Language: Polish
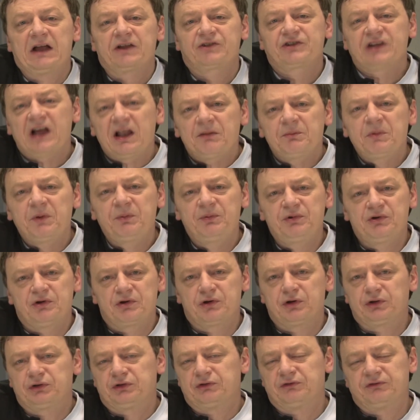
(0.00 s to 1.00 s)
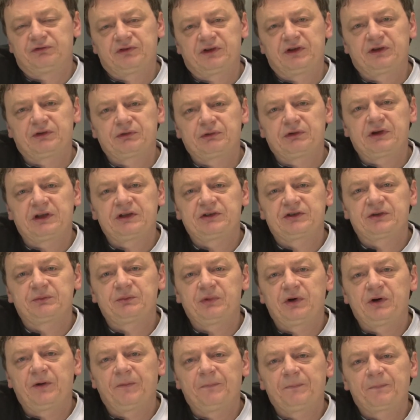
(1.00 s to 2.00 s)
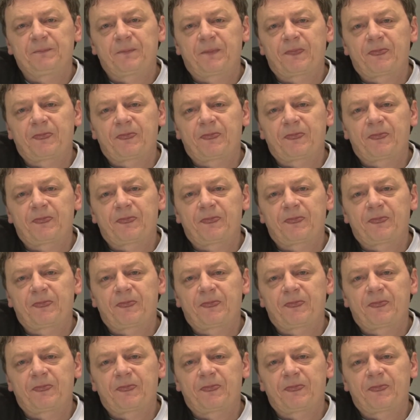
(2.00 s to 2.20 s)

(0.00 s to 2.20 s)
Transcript: Żal by było gotówki, słuchajcie, bo